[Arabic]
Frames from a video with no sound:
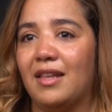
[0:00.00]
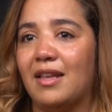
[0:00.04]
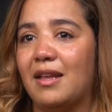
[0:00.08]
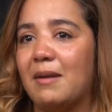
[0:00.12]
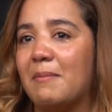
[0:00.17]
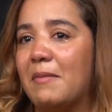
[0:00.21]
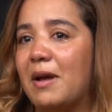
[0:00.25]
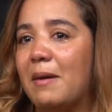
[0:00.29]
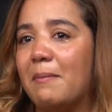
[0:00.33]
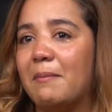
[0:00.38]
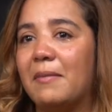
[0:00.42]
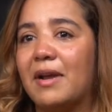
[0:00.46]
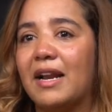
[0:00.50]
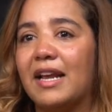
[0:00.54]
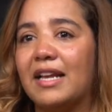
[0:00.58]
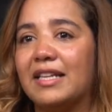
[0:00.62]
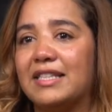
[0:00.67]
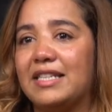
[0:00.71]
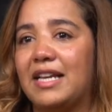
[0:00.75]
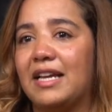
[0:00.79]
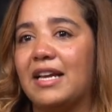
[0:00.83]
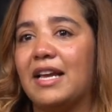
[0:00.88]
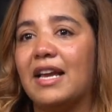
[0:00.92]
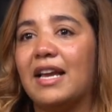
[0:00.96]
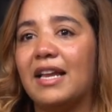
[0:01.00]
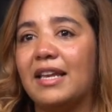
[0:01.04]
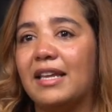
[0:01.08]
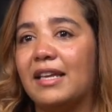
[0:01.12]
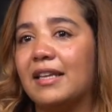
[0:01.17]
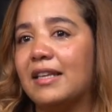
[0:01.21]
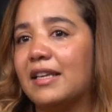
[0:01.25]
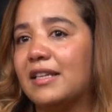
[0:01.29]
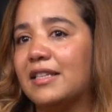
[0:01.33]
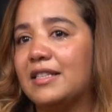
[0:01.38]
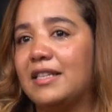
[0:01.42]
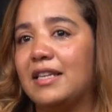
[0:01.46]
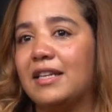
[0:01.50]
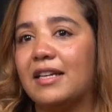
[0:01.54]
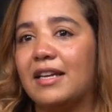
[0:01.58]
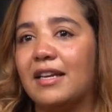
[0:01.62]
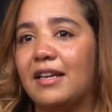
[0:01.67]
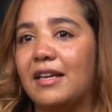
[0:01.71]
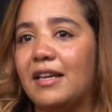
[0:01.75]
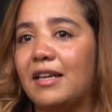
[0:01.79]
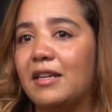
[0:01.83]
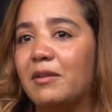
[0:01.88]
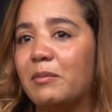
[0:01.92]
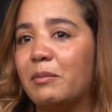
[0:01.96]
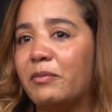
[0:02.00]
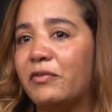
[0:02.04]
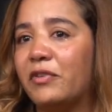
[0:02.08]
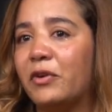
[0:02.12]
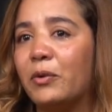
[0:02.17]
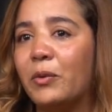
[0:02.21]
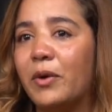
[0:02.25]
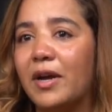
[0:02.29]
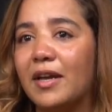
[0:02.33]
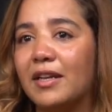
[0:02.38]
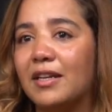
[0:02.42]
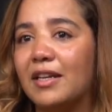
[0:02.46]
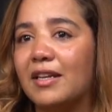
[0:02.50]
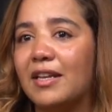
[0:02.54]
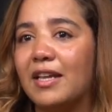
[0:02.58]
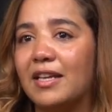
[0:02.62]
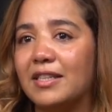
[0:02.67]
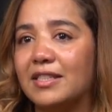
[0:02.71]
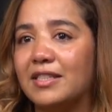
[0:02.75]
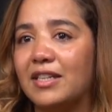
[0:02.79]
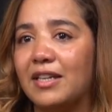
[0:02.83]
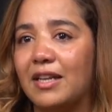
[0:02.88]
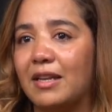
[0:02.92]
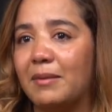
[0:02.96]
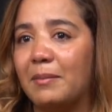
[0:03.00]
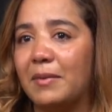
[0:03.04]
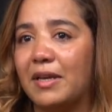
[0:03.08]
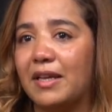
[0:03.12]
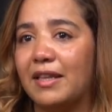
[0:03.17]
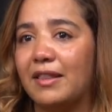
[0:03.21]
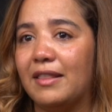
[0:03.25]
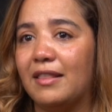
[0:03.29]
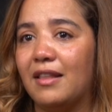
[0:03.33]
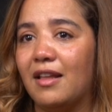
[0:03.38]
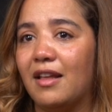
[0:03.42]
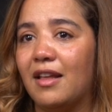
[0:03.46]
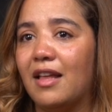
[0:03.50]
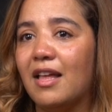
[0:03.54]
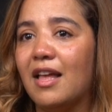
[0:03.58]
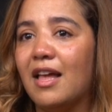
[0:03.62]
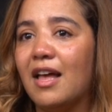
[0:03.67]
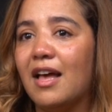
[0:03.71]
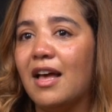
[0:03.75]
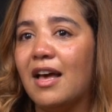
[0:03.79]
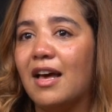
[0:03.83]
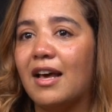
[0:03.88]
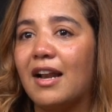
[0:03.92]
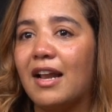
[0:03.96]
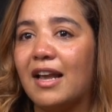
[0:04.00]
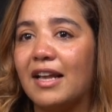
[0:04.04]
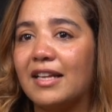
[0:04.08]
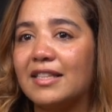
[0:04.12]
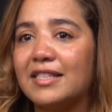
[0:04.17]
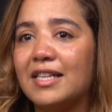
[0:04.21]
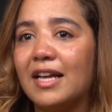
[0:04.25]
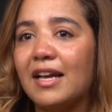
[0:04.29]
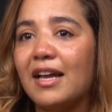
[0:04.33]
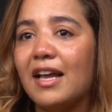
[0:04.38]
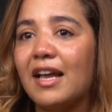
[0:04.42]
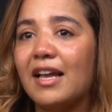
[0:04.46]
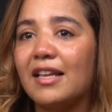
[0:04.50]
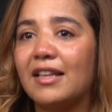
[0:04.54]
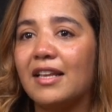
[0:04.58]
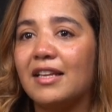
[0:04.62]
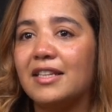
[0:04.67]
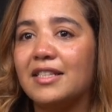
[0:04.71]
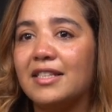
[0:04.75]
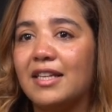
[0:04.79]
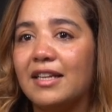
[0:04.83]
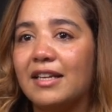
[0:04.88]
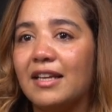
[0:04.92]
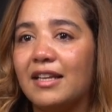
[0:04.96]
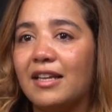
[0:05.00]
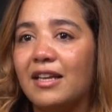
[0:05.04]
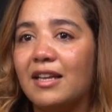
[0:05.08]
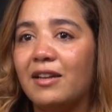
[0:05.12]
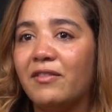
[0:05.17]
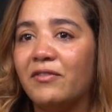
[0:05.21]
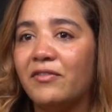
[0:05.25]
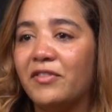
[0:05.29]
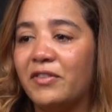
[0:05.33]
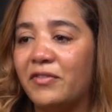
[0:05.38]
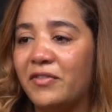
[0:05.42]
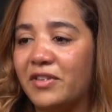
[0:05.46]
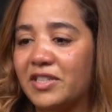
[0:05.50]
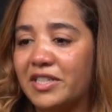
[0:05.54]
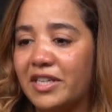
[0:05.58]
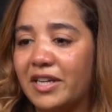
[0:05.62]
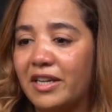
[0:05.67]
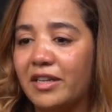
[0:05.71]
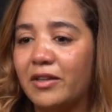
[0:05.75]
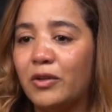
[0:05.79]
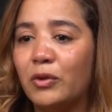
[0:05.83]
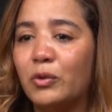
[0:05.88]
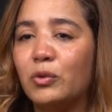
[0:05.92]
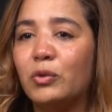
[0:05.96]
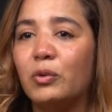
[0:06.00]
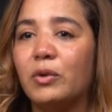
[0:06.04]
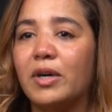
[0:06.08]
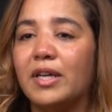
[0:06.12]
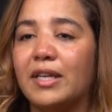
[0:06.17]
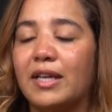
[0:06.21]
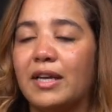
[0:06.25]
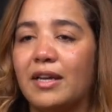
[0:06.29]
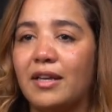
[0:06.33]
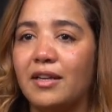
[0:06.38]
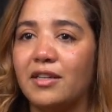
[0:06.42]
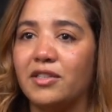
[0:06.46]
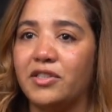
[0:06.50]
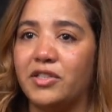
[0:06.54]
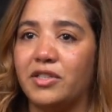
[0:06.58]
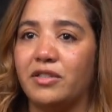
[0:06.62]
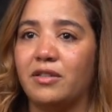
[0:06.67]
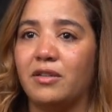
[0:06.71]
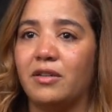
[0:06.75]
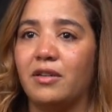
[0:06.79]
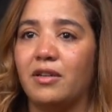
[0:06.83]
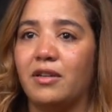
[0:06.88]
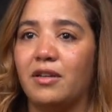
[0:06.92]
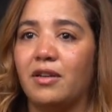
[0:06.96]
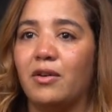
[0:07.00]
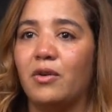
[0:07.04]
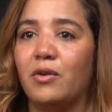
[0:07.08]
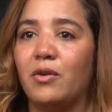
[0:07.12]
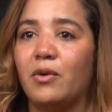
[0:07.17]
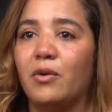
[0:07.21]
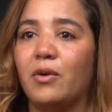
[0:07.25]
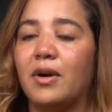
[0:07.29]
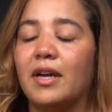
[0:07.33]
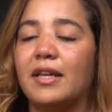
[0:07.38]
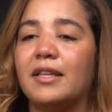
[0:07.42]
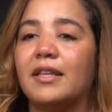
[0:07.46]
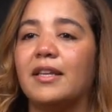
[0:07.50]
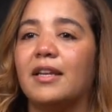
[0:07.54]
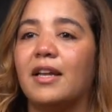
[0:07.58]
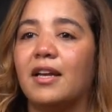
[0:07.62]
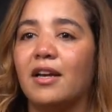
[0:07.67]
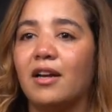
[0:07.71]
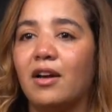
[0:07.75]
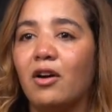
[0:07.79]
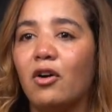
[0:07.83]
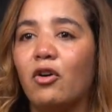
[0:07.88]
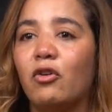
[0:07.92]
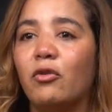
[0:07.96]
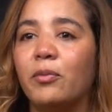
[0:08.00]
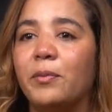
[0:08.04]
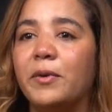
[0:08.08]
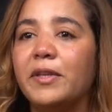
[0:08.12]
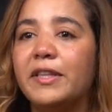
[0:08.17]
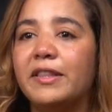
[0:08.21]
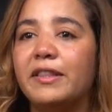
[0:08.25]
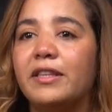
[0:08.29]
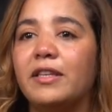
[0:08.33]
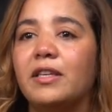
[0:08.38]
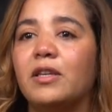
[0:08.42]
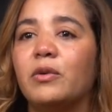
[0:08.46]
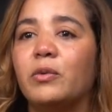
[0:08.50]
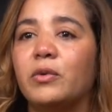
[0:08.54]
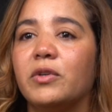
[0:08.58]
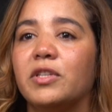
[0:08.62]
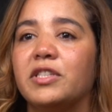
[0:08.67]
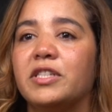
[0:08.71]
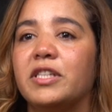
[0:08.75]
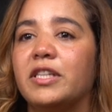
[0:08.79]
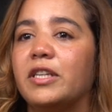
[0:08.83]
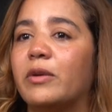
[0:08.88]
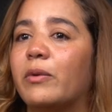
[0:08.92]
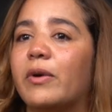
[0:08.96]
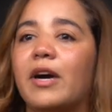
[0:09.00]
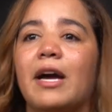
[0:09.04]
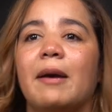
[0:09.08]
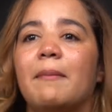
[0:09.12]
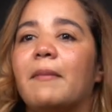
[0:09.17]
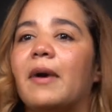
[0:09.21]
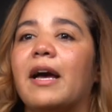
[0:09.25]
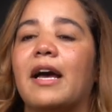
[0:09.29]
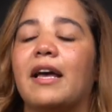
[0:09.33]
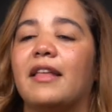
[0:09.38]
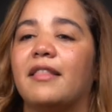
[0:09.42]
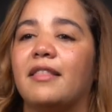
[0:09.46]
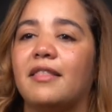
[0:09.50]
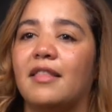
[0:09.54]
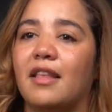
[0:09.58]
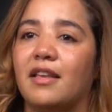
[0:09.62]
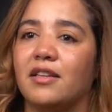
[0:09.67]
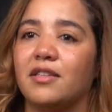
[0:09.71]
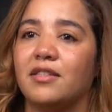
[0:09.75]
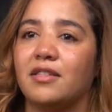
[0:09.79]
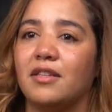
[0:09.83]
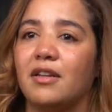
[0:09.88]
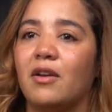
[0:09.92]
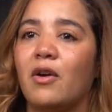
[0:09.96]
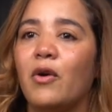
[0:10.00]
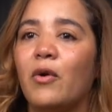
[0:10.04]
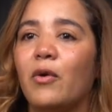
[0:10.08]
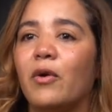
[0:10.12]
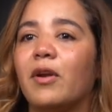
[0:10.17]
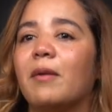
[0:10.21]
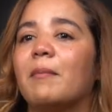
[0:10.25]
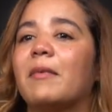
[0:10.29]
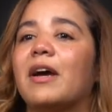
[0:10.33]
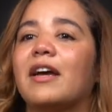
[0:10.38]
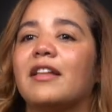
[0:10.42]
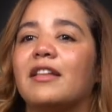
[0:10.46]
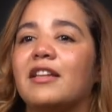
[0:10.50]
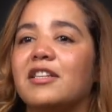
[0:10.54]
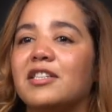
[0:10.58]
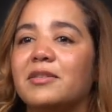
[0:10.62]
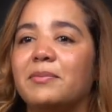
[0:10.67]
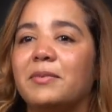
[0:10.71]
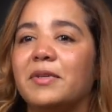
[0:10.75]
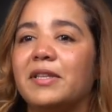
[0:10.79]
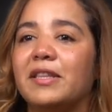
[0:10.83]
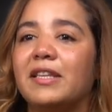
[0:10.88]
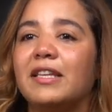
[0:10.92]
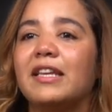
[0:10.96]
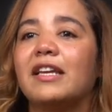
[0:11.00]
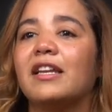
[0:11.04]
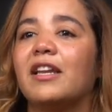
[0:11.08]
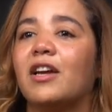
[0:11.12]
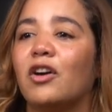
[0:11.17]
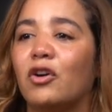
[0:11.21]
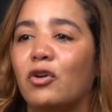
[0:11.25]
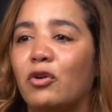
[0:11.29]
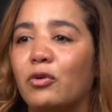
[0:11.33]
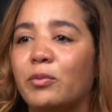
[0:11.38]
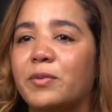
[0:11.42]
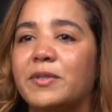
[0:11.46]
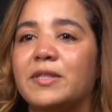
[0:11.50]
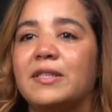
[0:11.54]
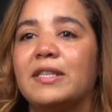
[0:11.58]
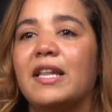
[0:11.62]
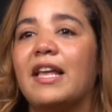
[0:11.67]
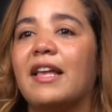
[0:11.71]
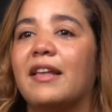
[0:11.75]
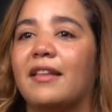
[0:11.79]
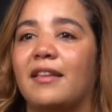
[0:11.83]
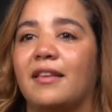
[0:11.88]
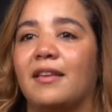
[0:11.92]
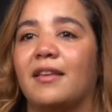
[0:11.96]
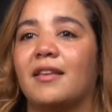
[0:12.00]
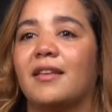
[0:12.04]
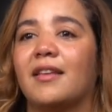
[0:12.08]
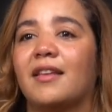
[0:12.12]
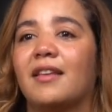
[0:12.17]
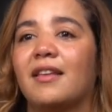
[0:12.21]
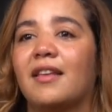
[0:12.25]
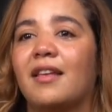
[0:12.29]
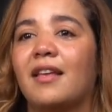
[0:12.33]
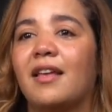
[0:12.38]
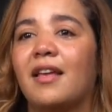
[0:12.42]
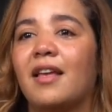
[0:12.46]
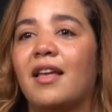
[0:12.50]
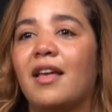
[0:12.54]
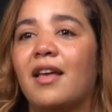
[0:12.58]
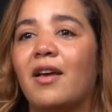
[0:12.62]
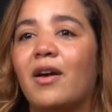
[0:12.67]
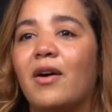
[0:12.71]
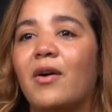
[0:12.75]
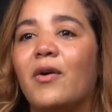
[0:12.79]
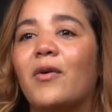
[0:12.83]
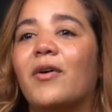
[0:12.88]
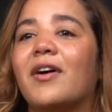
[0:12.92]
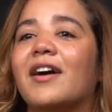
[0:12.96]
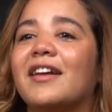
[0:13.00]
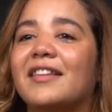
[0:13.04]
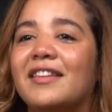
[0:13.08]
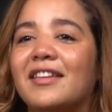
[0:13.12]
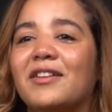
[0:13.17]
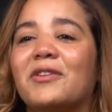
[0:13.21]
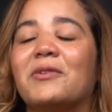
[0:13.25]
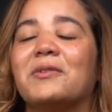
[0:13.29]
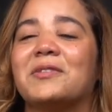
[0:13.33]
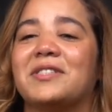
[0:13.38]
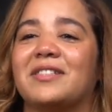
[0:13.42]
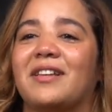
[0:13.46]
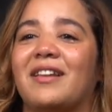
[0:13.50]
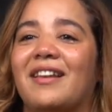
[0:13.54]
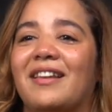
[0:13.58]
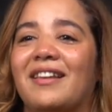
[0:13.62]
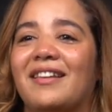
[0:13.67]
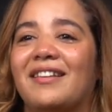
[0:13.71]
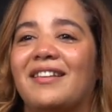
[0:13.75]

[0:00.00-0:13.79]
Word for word: راه ما عمر غيتحقق ليا داكشي اللي كنحلم فيه وانا ناعسه على المخ راه غيتحقق داكشي اللي كنحلم فيه فاش غنوض وغنخرج وغادي نحققو بيديا ورجليا واخا ما قداش ولا ما قدرتش بيديا نحققو بسناني وغادي نوصل